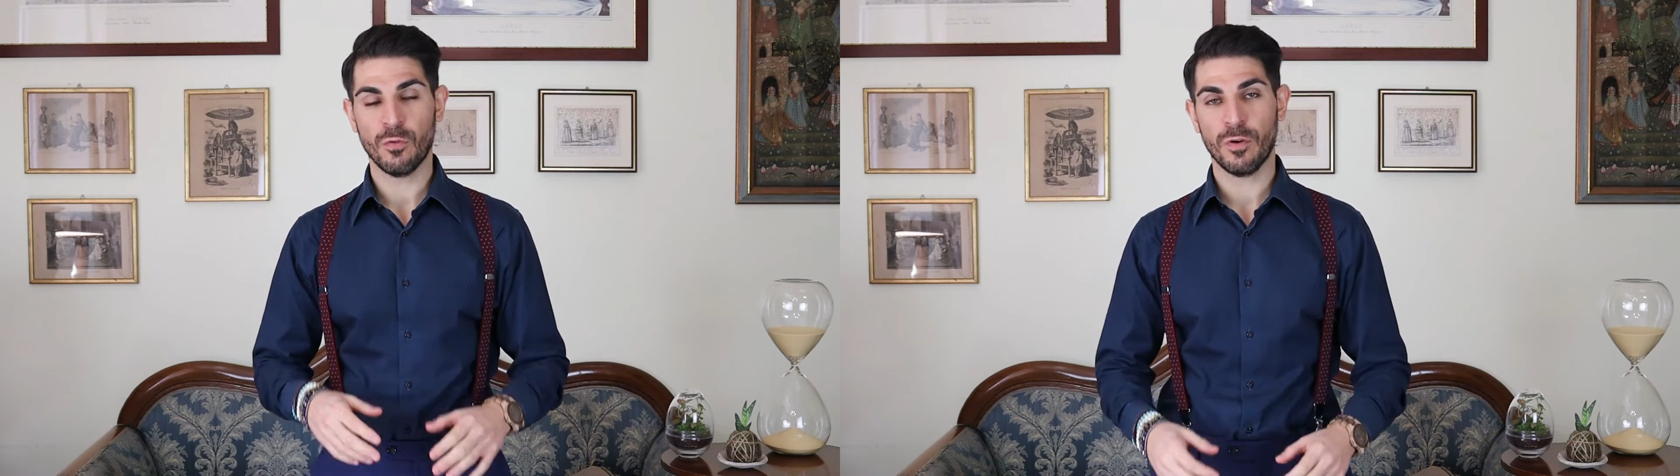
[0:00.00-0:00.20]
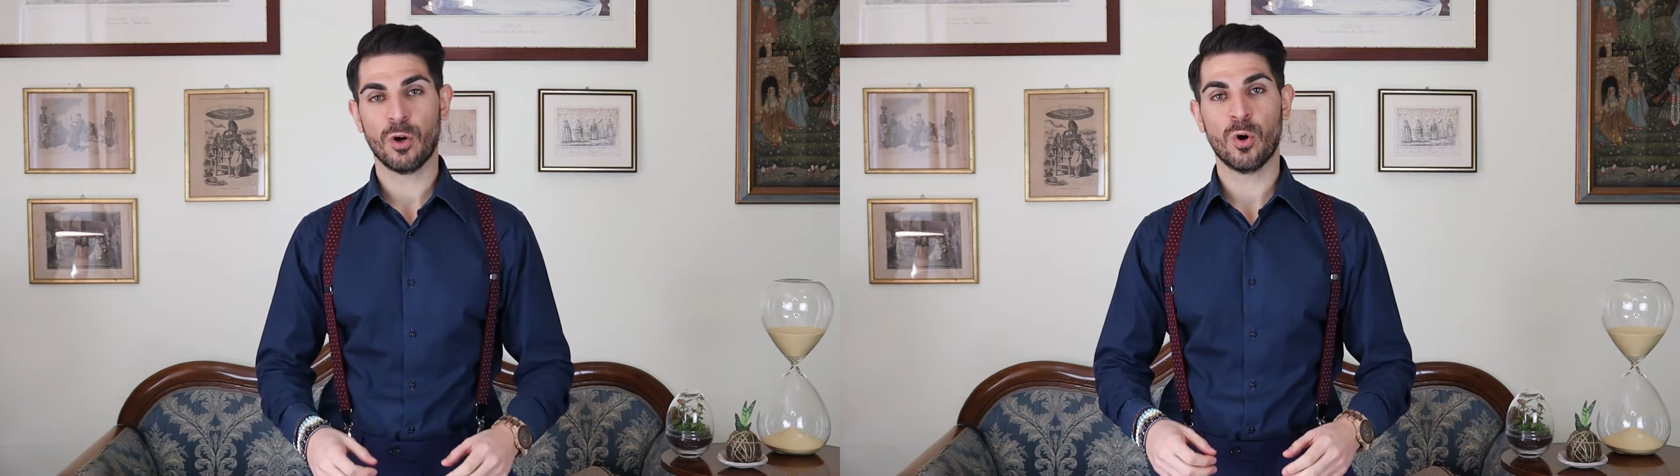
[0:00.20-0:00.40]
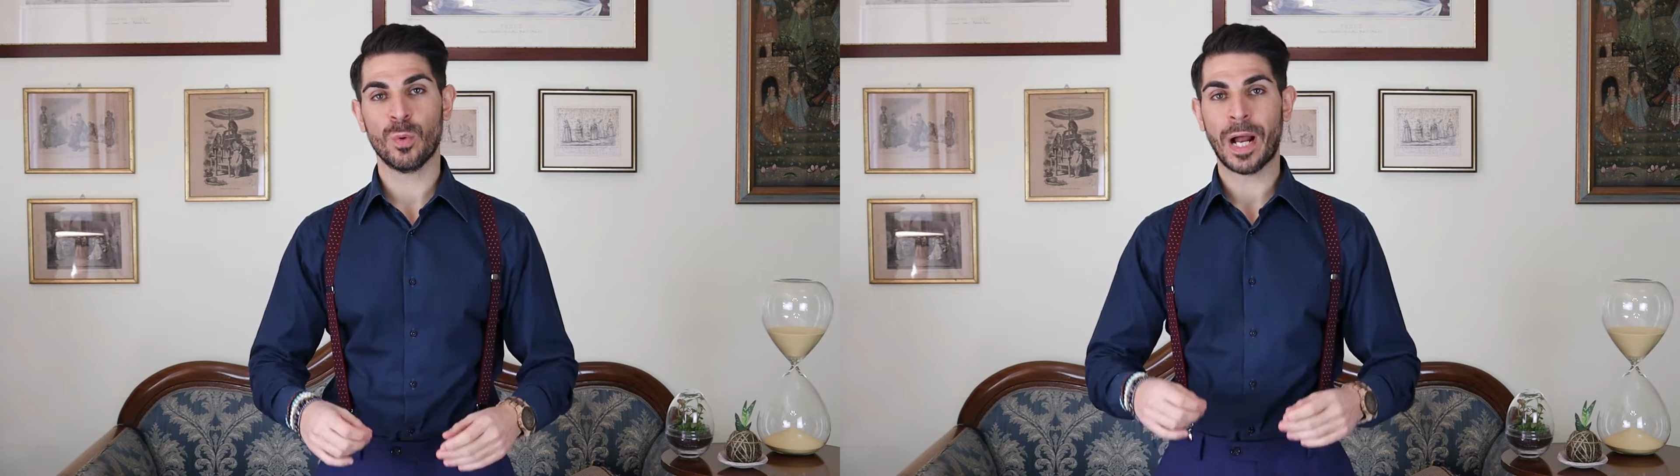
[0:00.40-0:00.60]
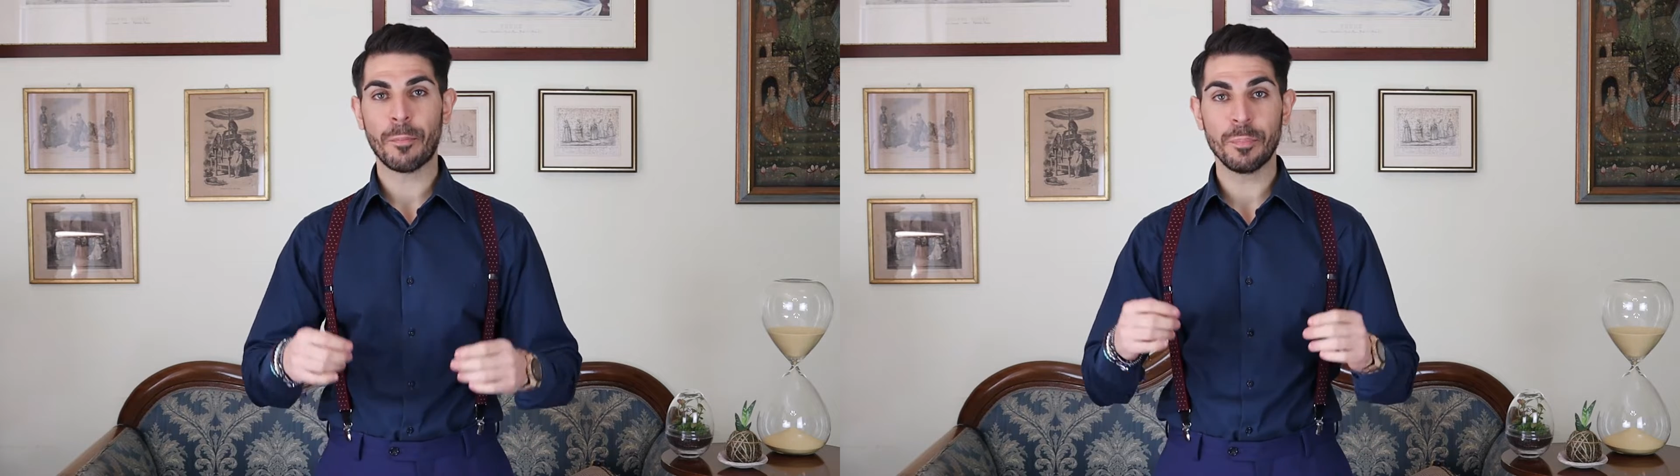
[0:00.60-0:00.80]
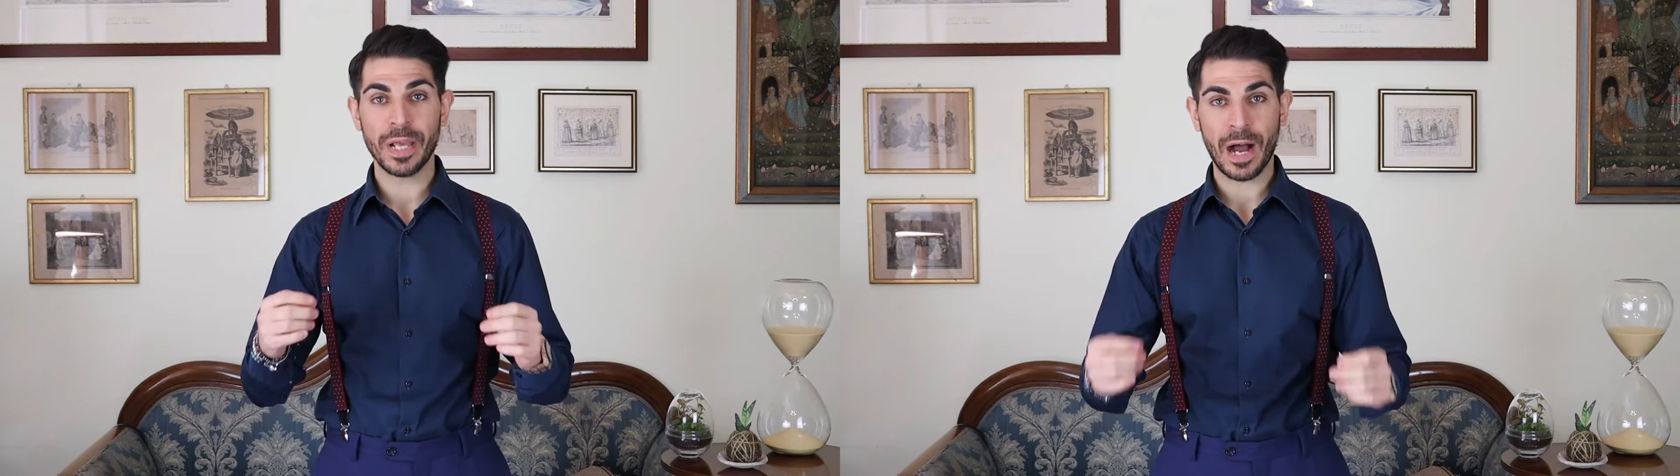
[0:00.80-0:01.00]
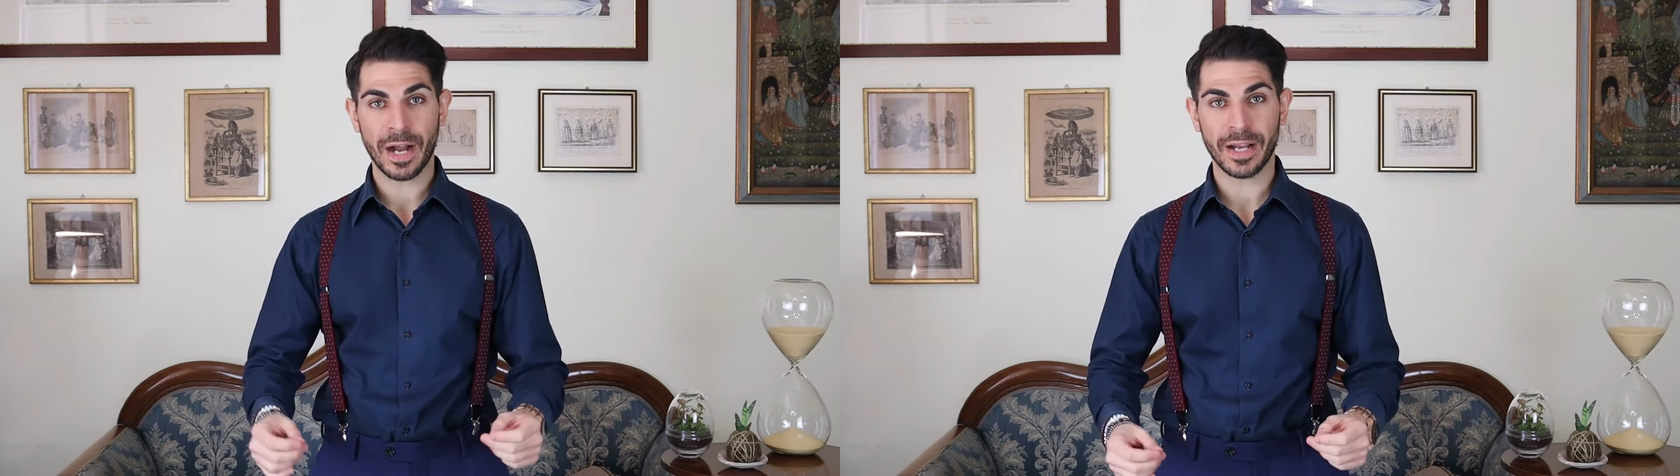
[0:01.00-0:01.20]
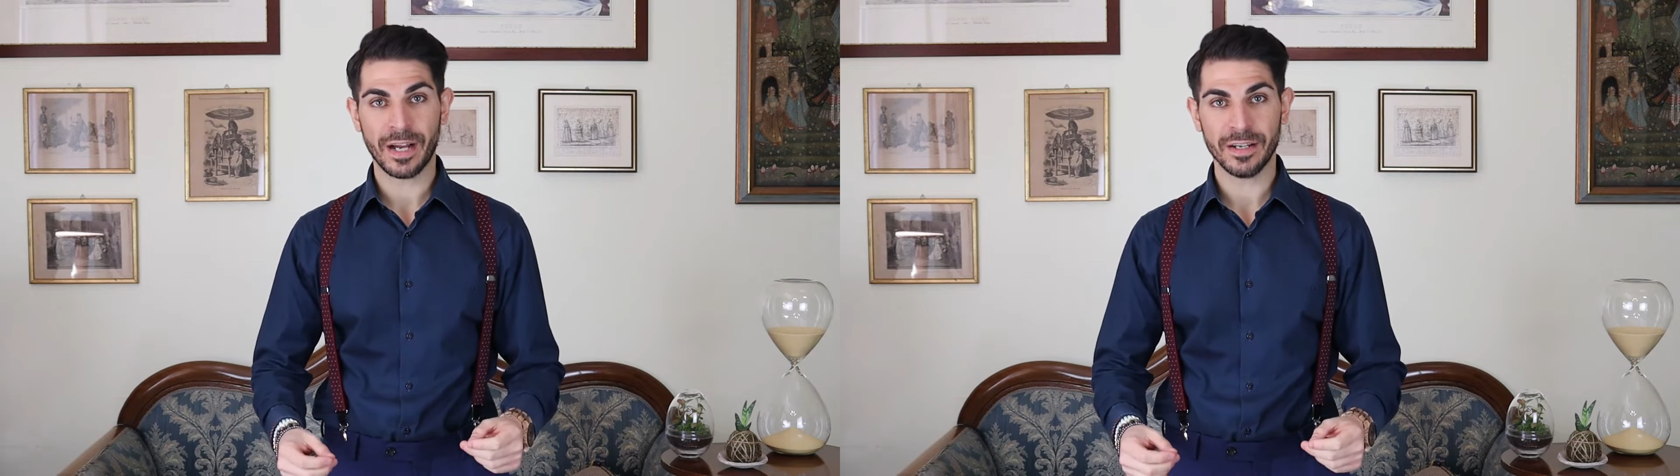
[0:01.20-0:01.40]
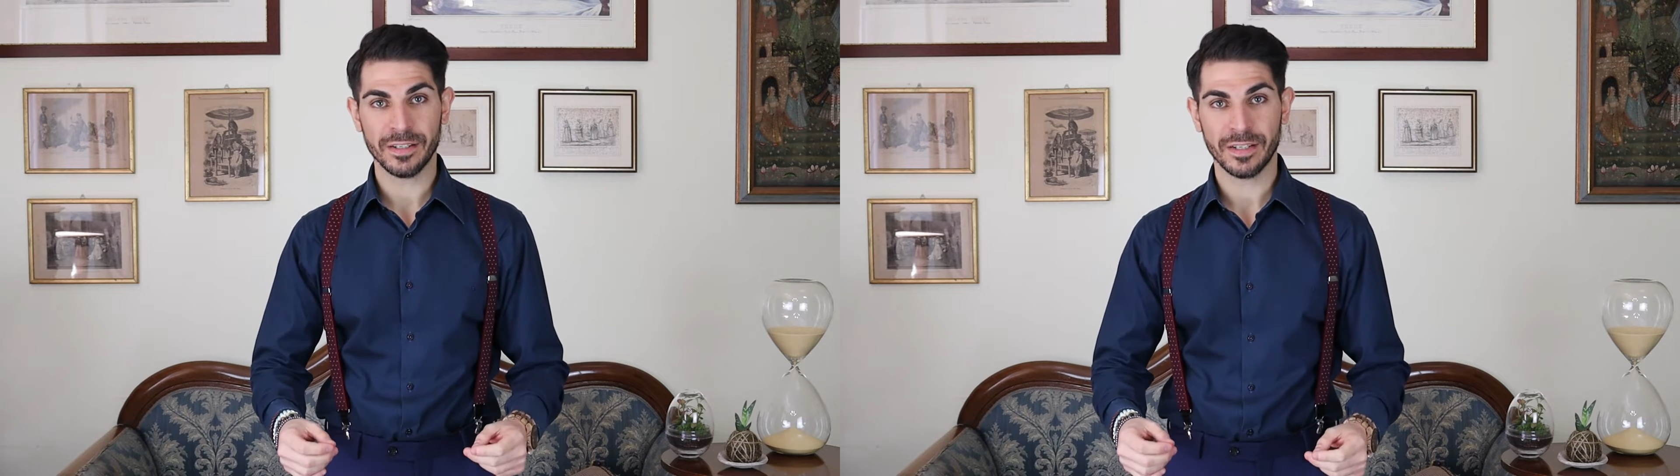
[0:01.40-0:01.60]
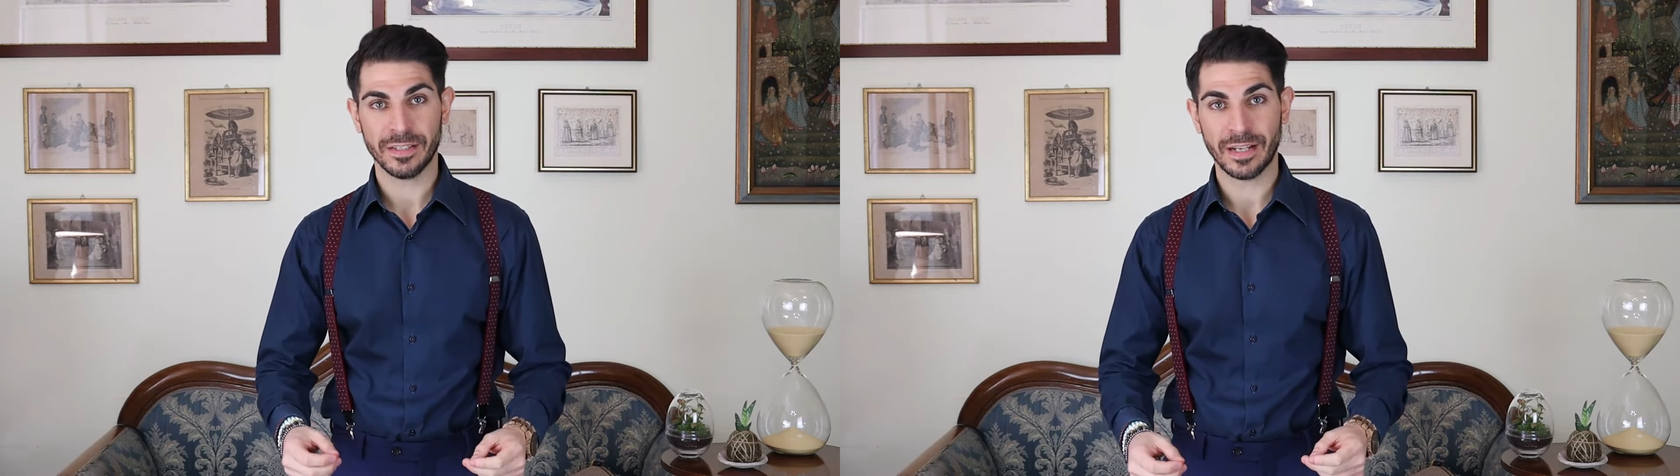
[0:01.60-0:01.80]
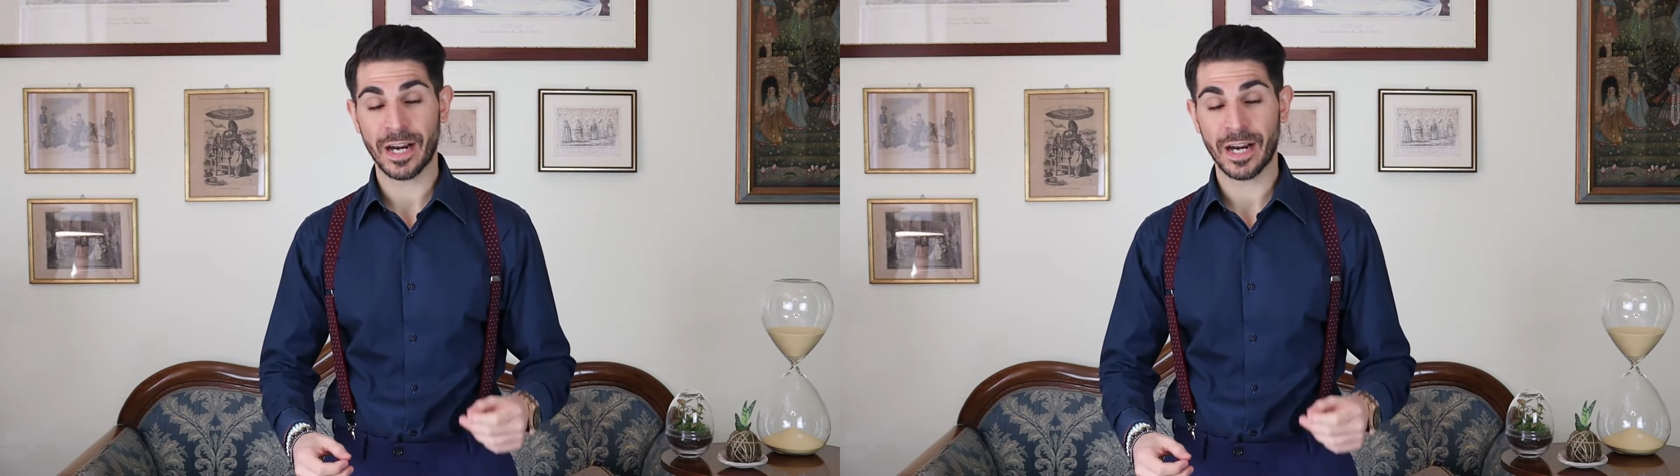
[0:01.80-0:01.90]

ovvero una piaga